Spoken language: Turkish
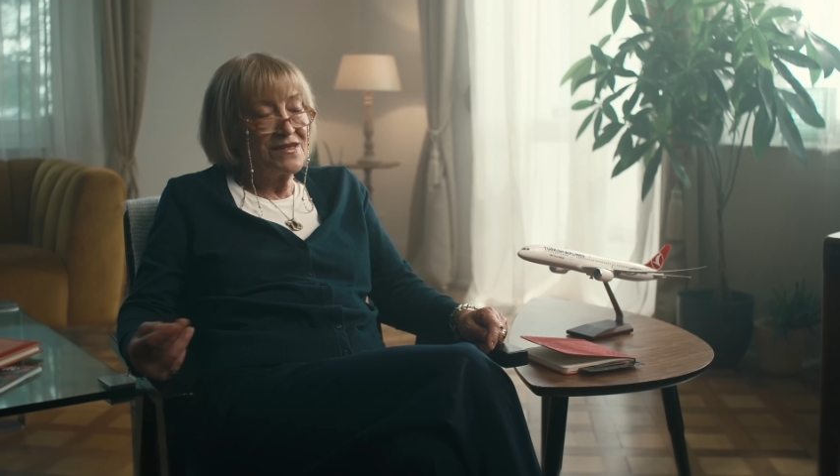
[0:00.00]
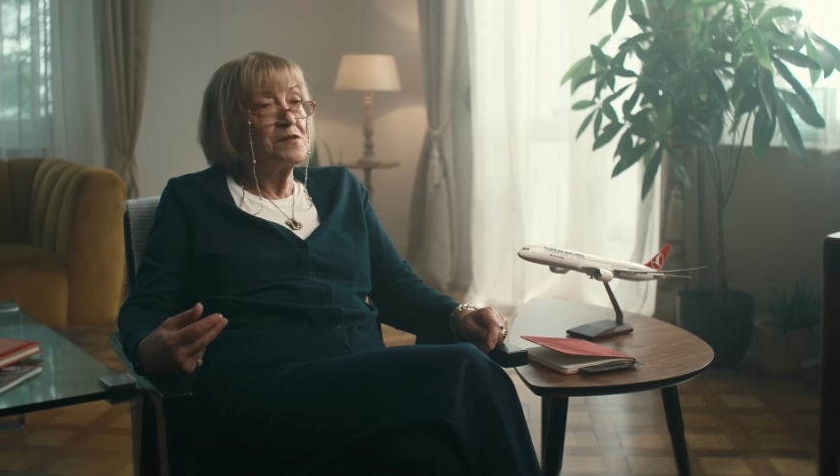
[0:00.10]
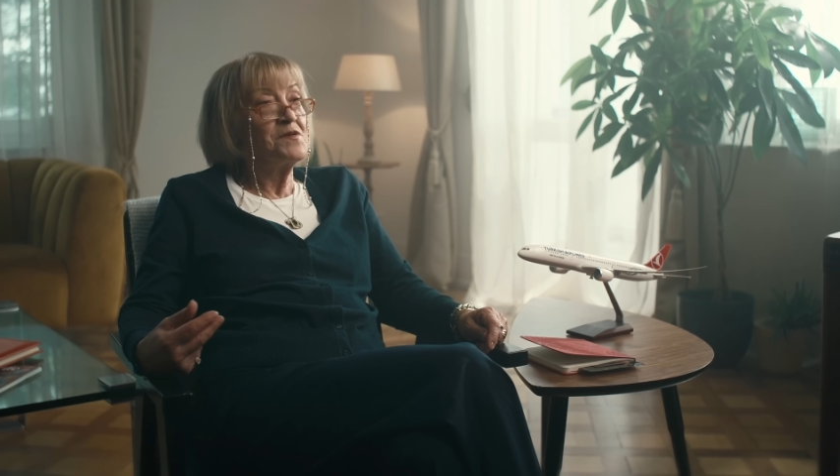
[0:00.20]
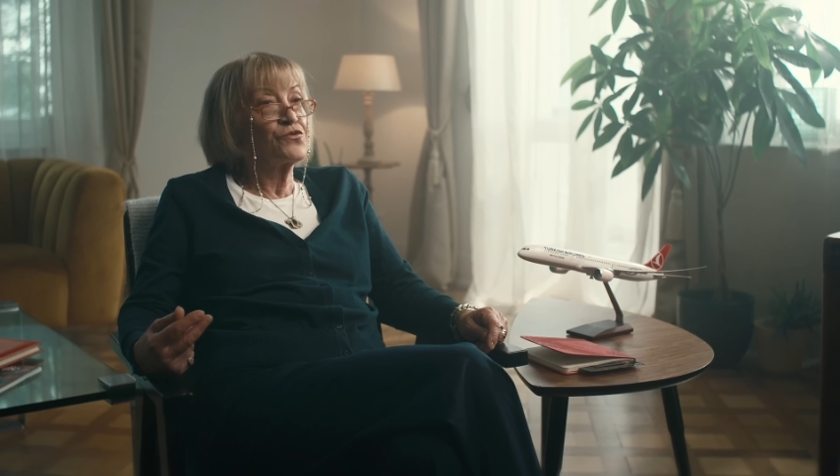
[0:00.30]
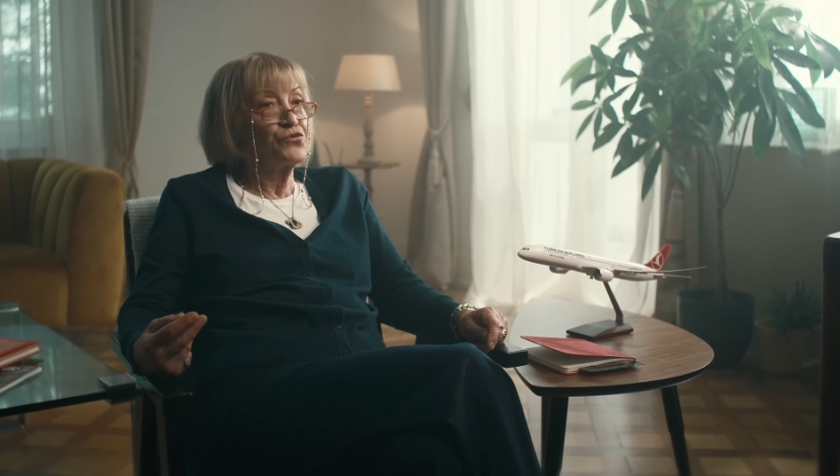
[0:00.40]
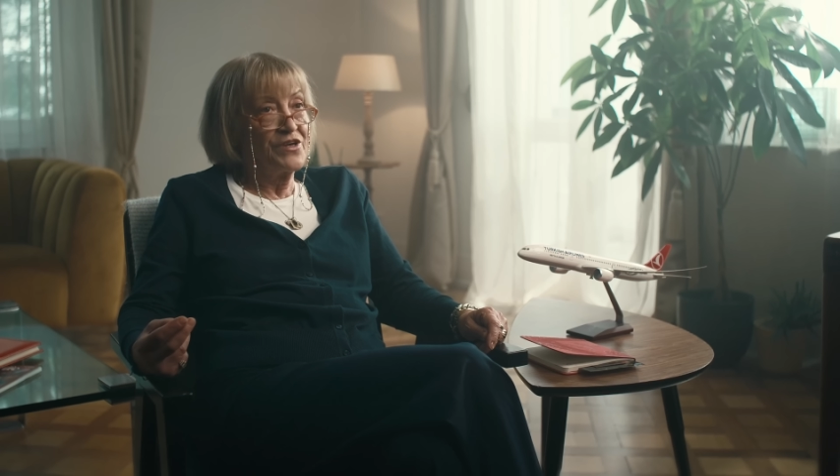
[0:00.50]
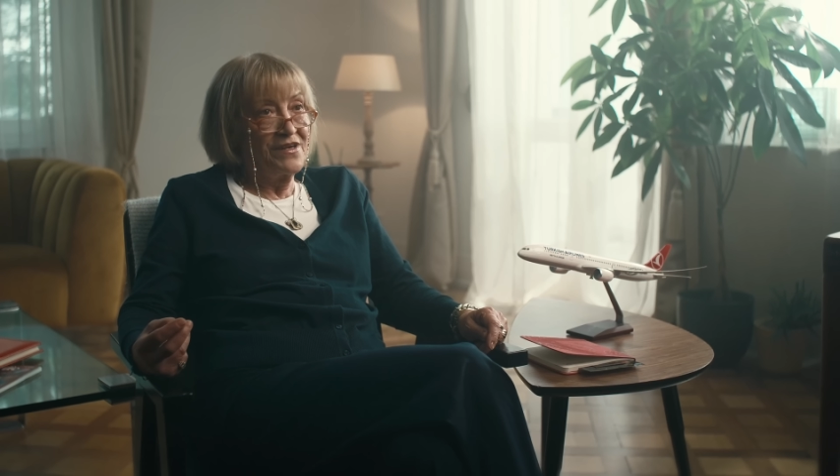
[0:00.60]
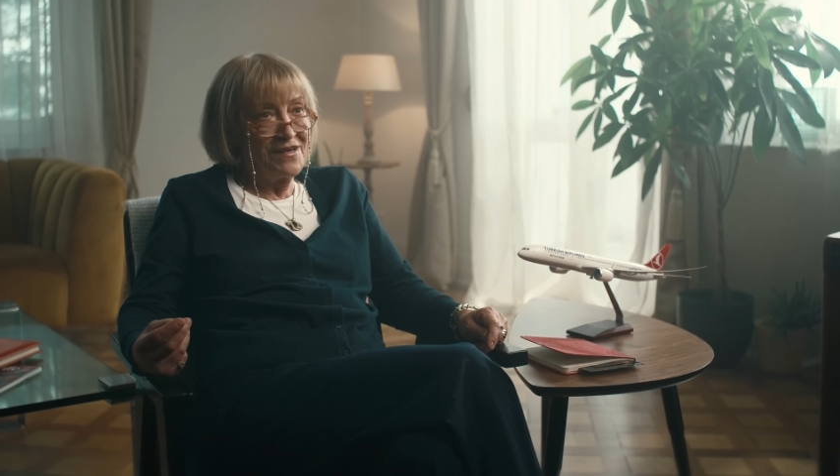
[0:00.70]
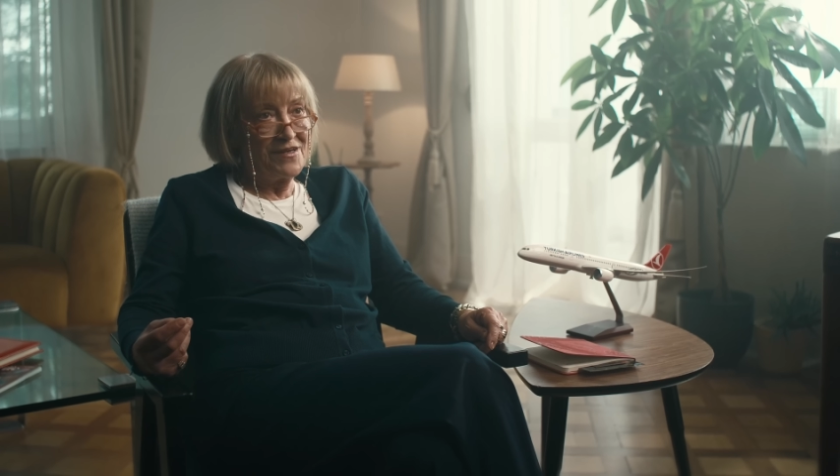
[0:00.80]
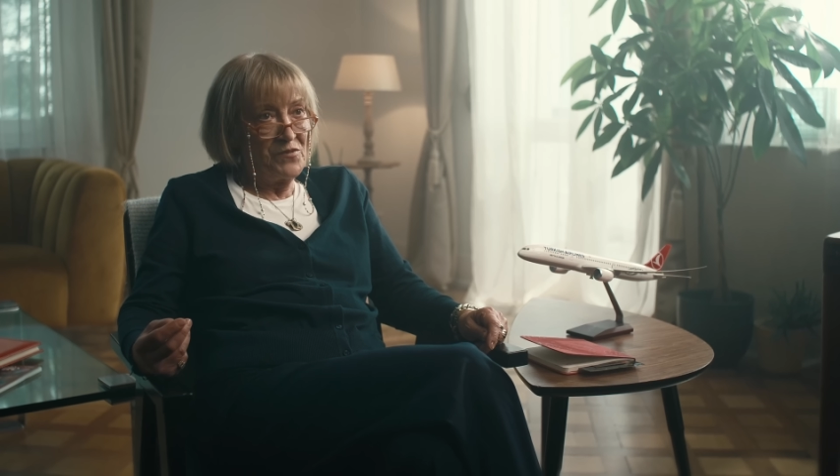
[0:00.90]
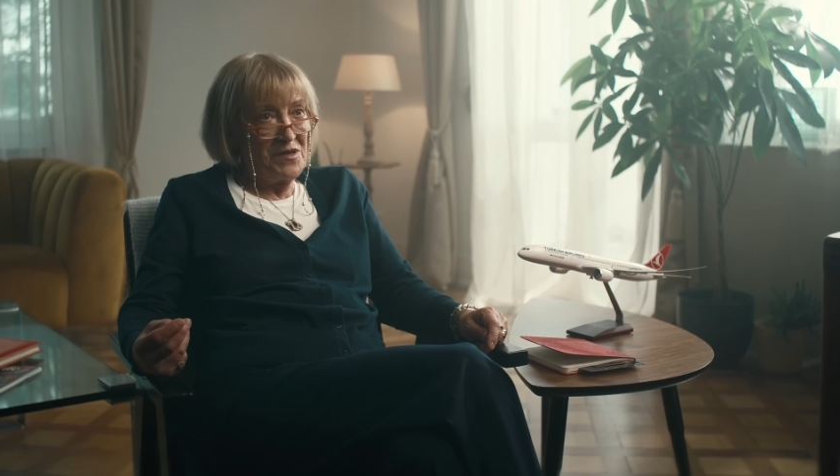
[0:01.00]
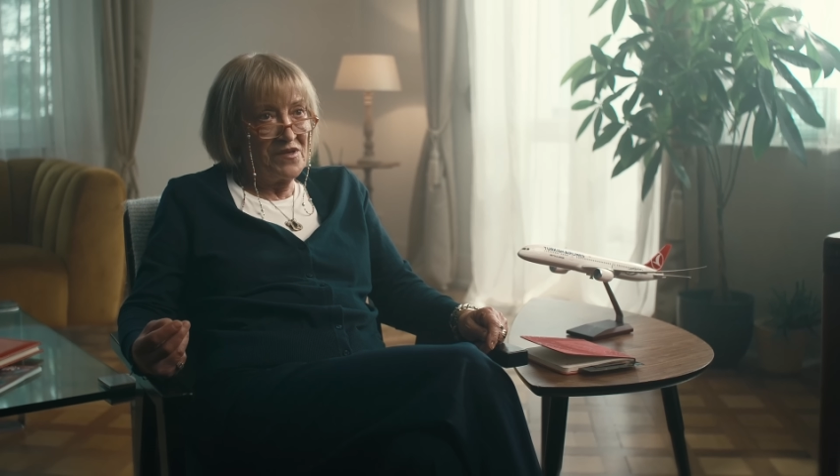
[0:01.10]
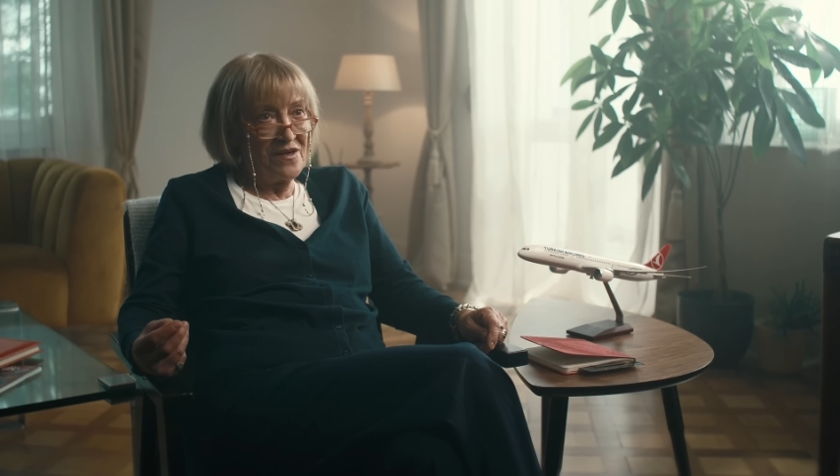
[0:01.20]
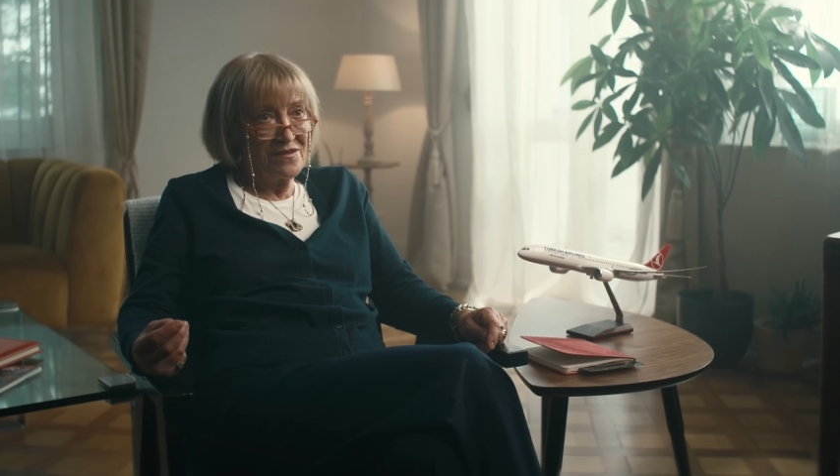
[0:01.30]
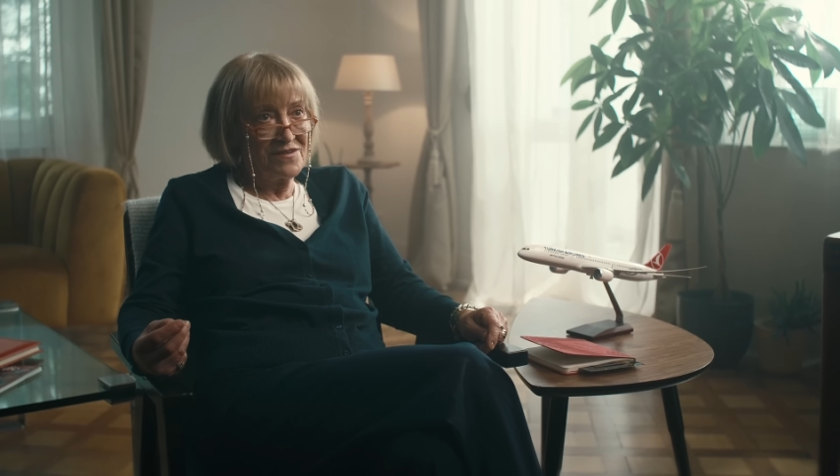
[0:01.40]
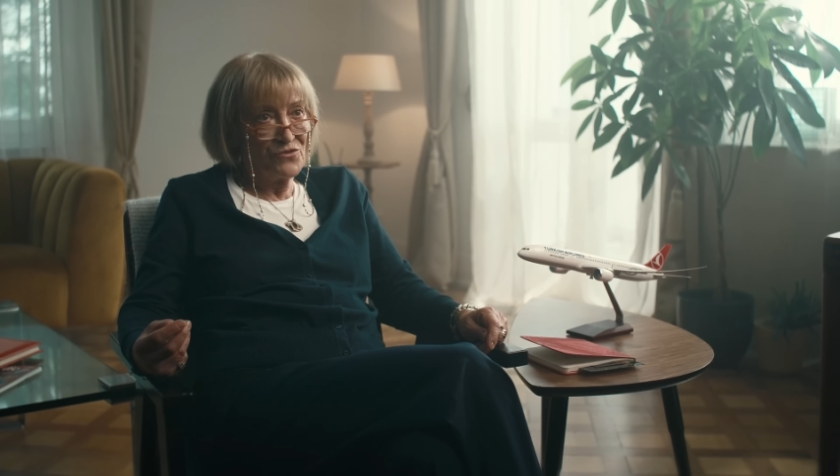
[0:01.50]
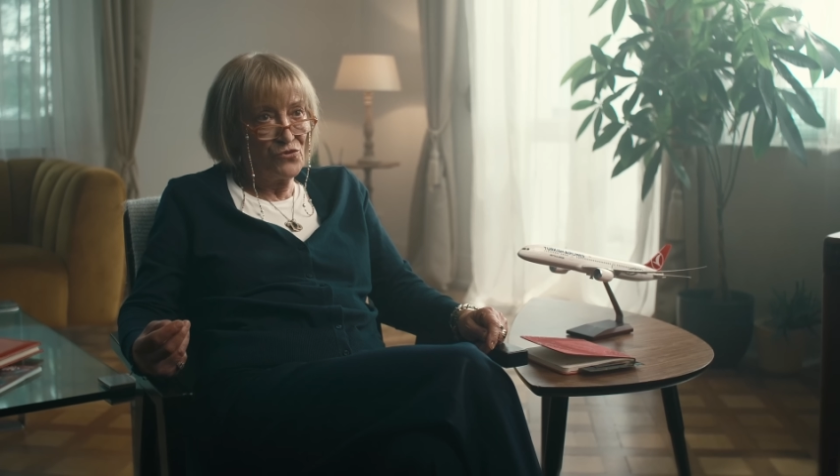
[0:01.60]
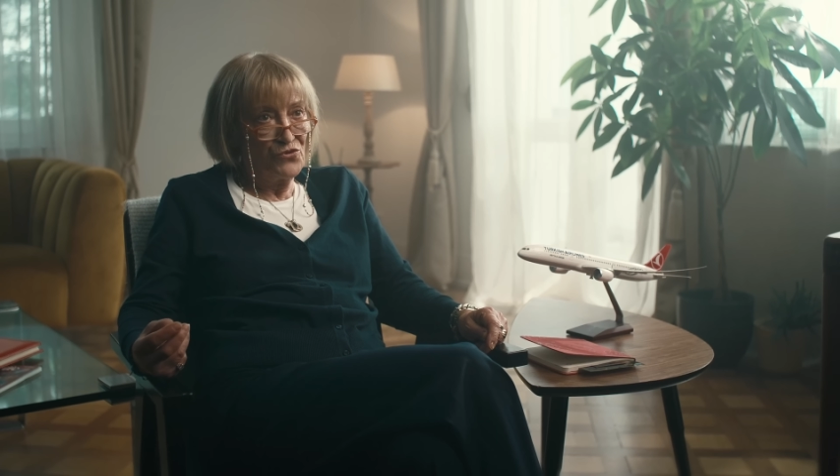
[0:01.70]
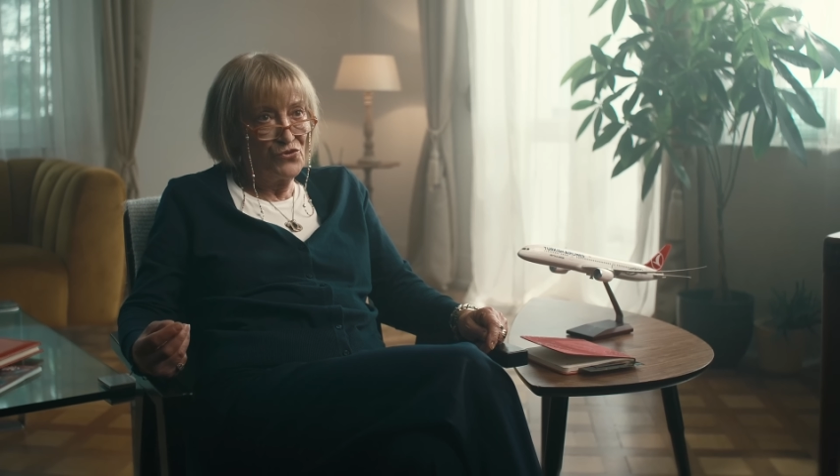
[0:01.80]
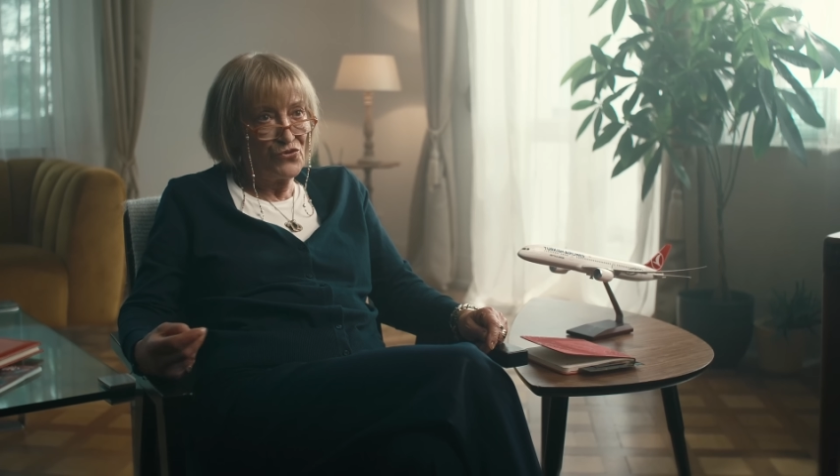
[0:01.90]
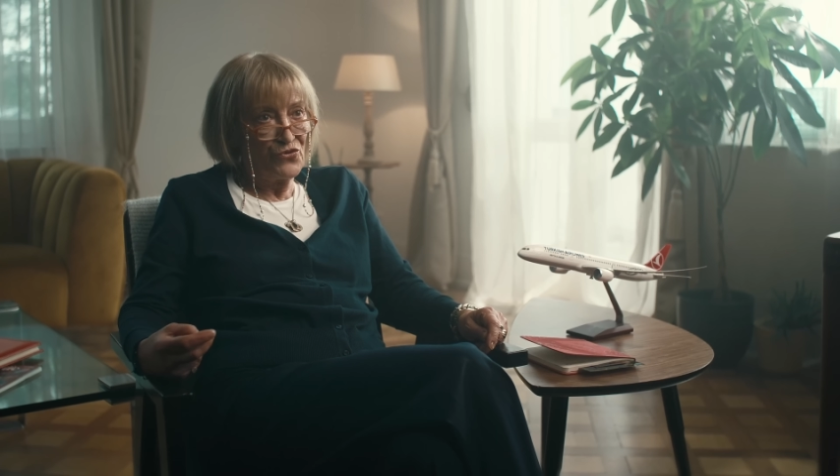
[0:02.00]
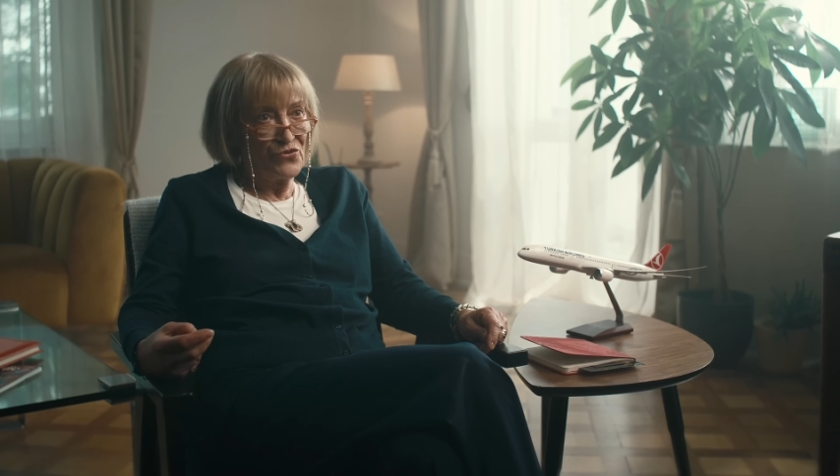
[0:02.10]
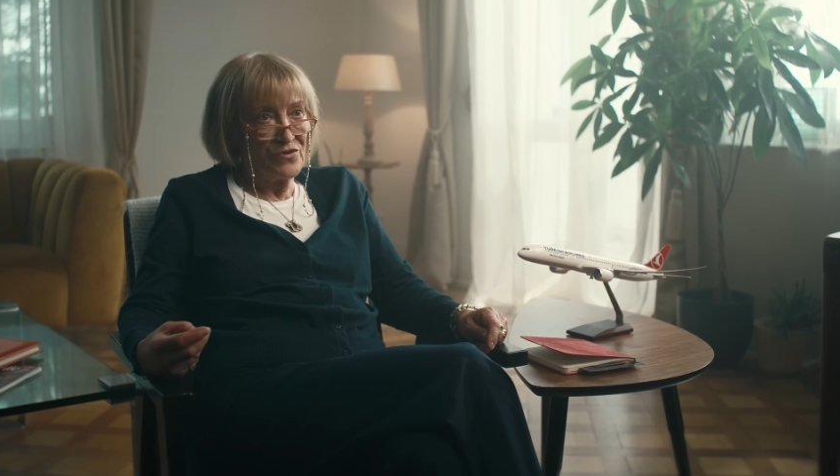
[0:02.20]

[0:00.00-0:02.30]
senede bir Türkiye'ye gitme imkanları oluyordu.